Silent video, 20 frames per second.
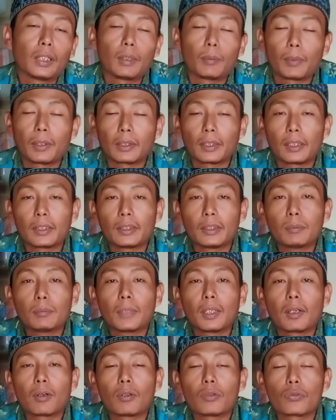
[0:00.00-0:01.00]
Apa
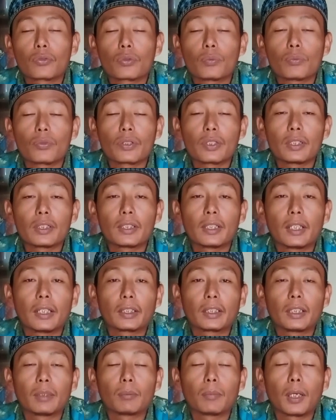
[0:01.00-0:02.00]
tadi mengkonsumsi
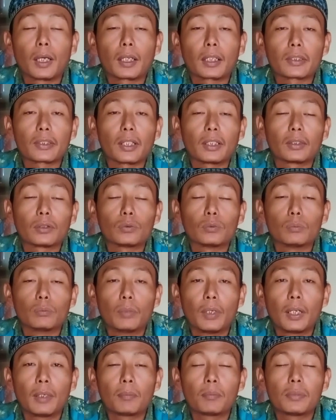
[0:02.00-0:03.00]
daging macan
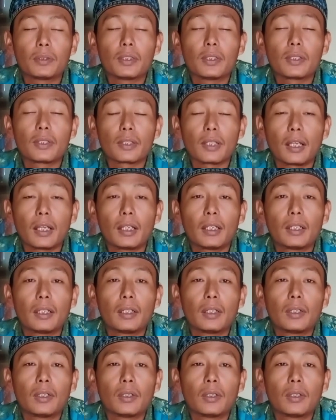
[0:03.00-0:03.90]
kumbang bisa